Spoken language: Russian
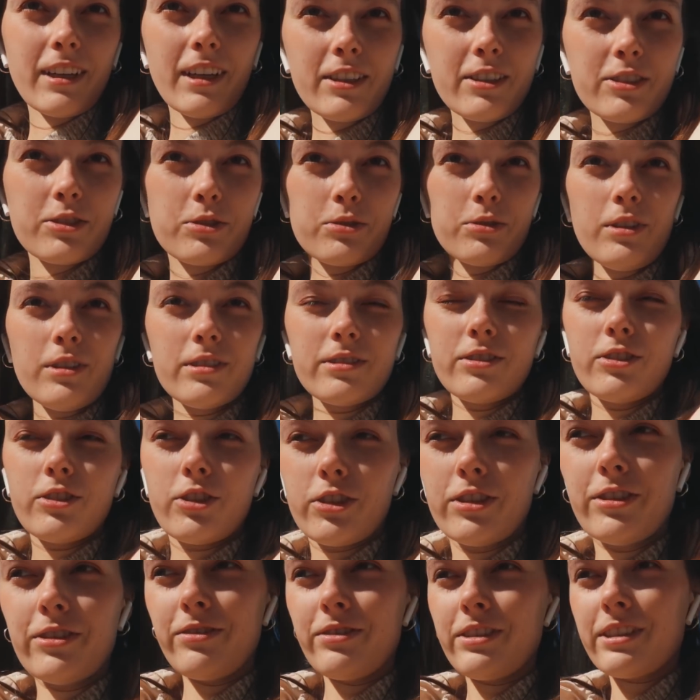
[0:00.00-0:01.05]
так
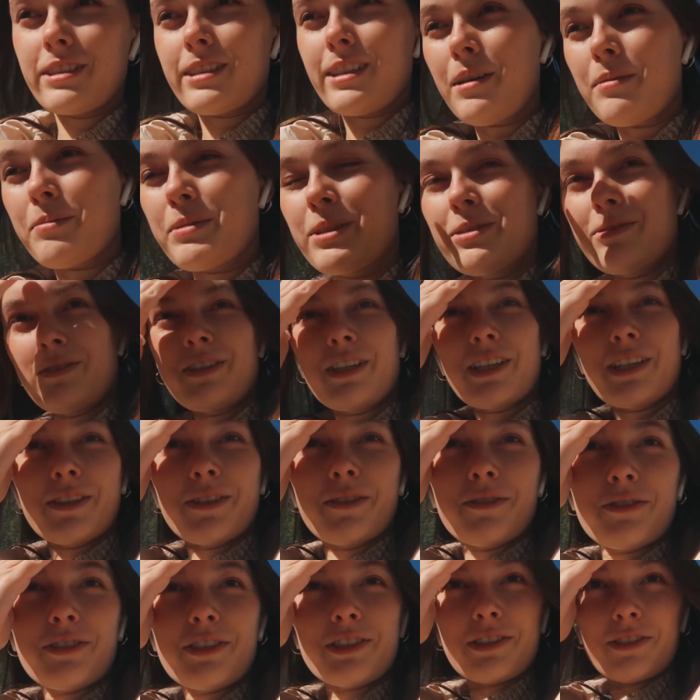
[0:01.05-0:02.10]
солнечно, внезапно
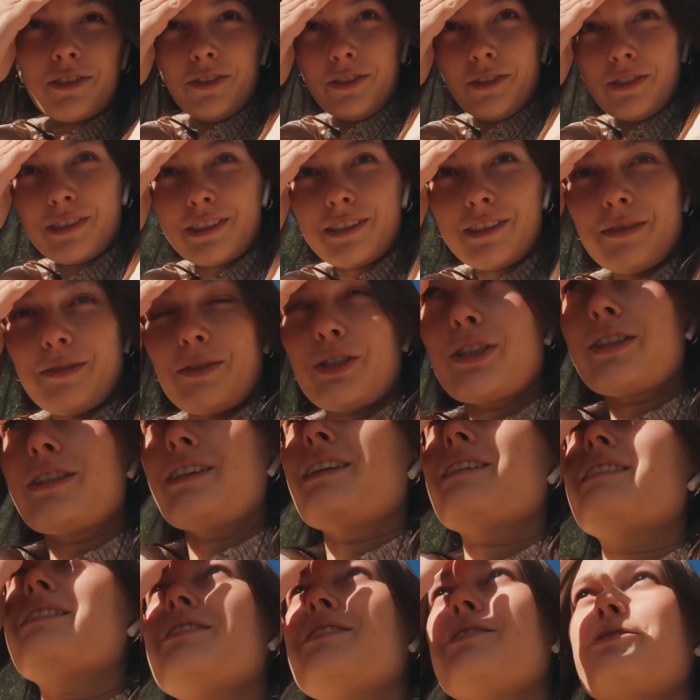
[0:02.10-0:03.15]
выглянуло солнце, вообще на
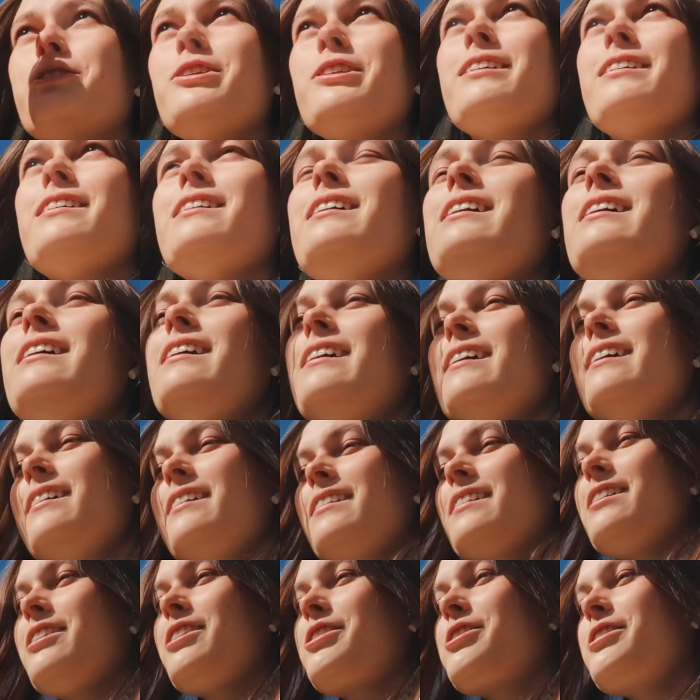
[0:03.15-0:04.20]
это сегодня
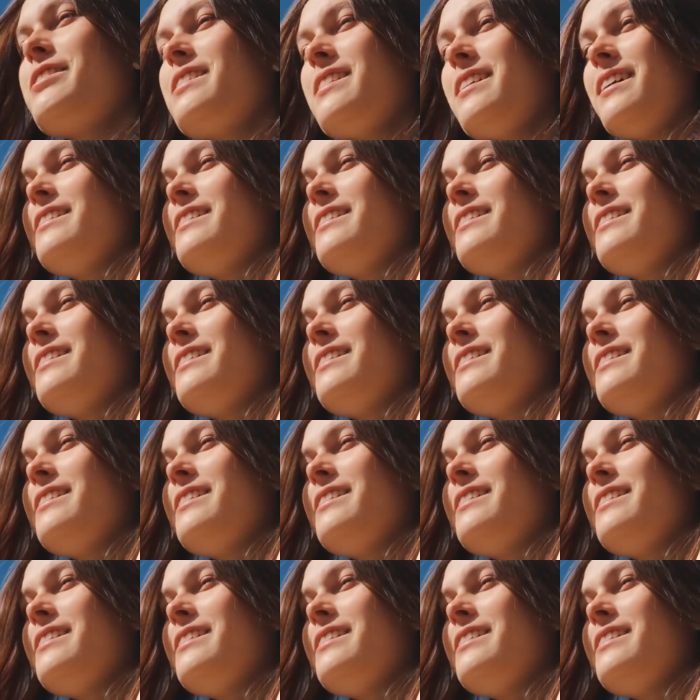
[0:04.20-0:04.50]
даже не